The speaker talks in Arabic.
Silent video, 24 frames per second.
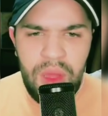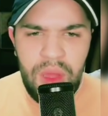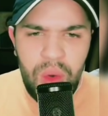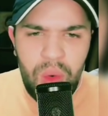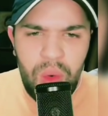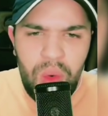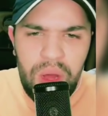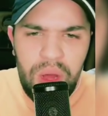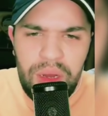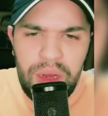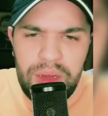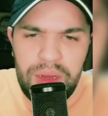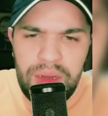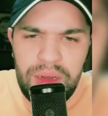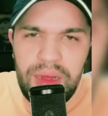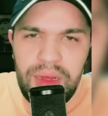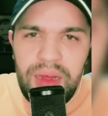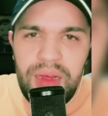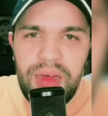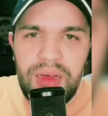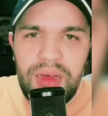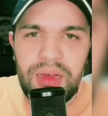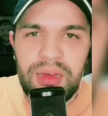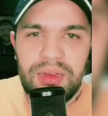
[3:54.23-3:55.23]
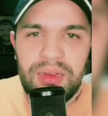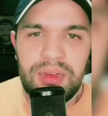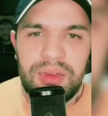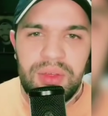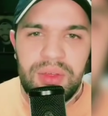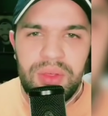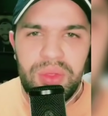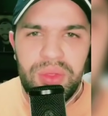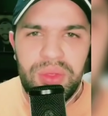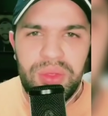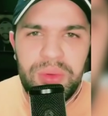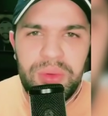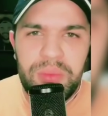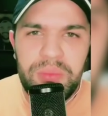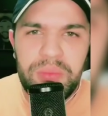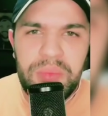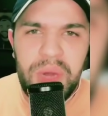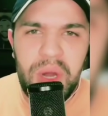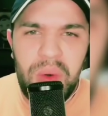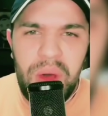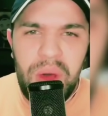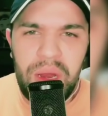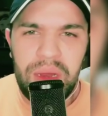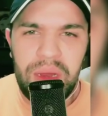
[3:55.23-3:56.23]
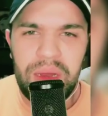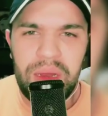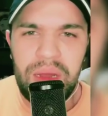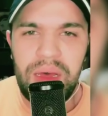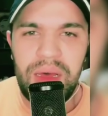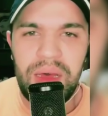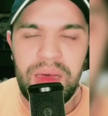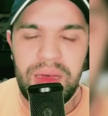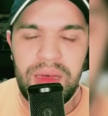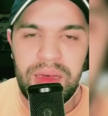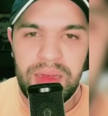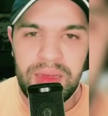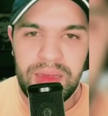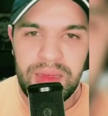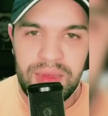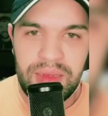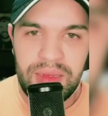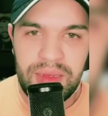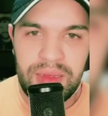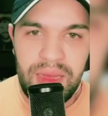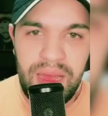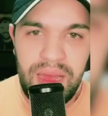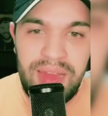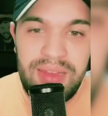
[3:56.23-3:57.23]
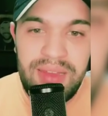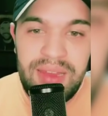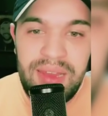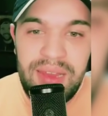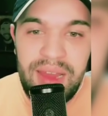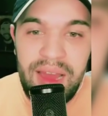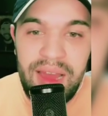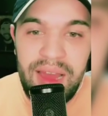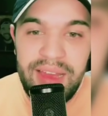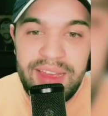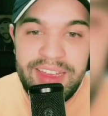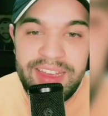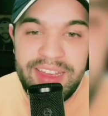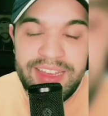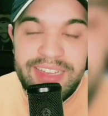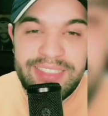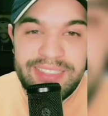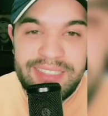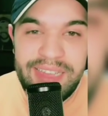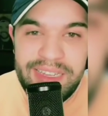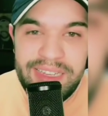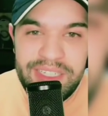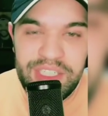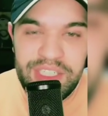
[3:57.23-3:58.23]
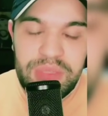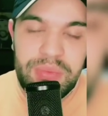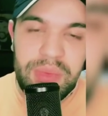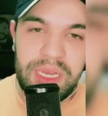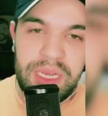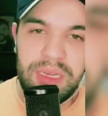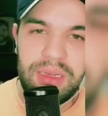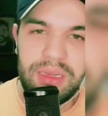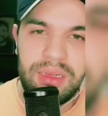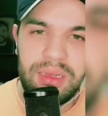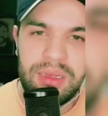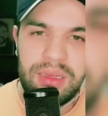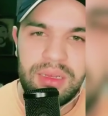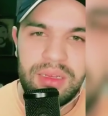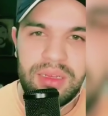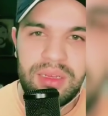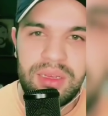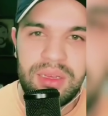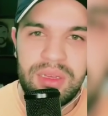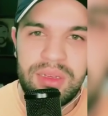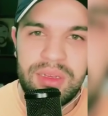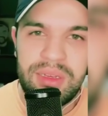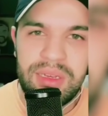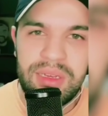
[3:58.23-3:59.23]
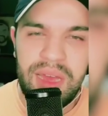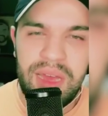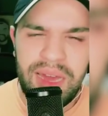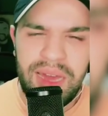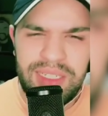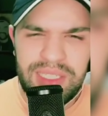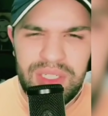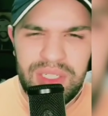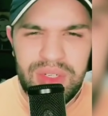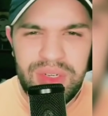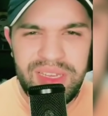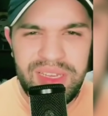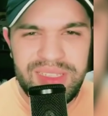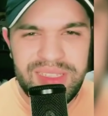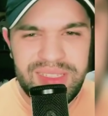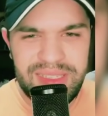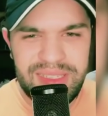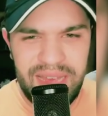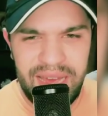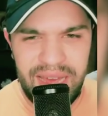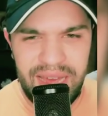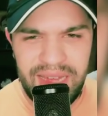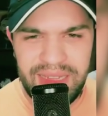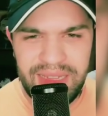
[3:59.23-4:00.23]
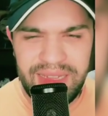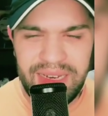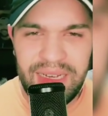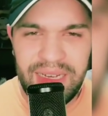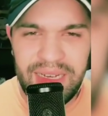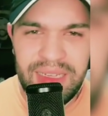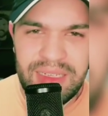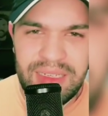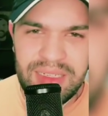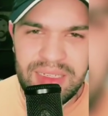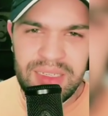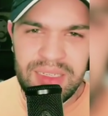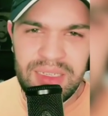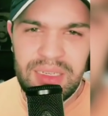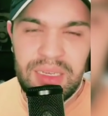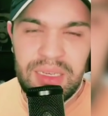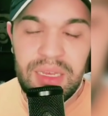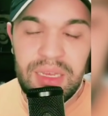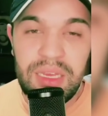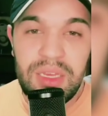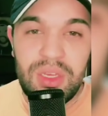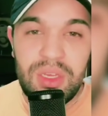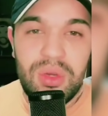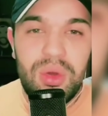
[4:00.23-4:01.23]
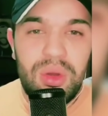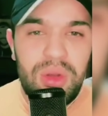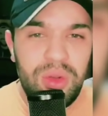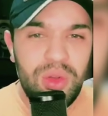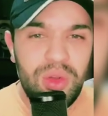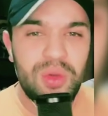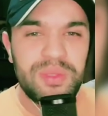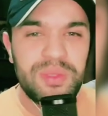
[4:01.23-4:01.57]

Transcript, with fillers: والله ثم والله ان الحياه اجمل عرفتي شنو هي السعاده كلكم